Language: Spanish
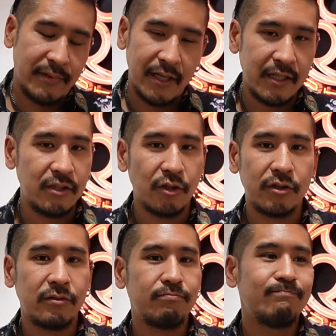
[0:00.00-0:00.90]
Ahí
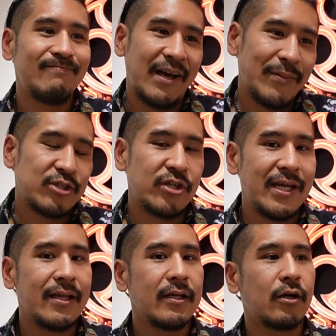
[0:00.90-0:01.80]
no. La
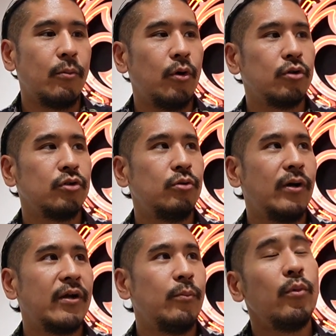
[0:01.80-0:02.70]
mayoría, como son
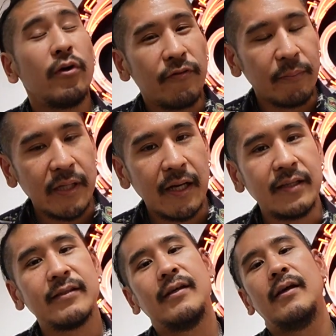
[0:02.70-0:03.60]
lugares muy
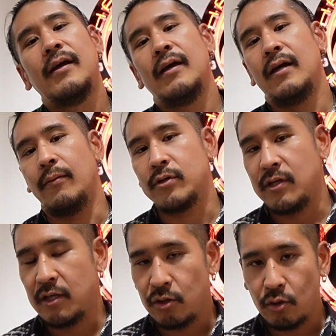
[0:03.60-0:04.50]
familiares, la
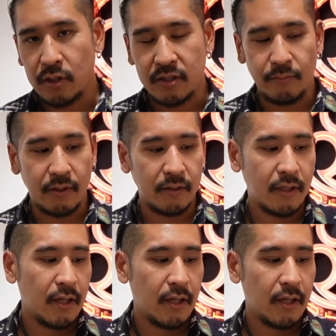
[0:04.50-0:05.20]
mayoría no aceptan.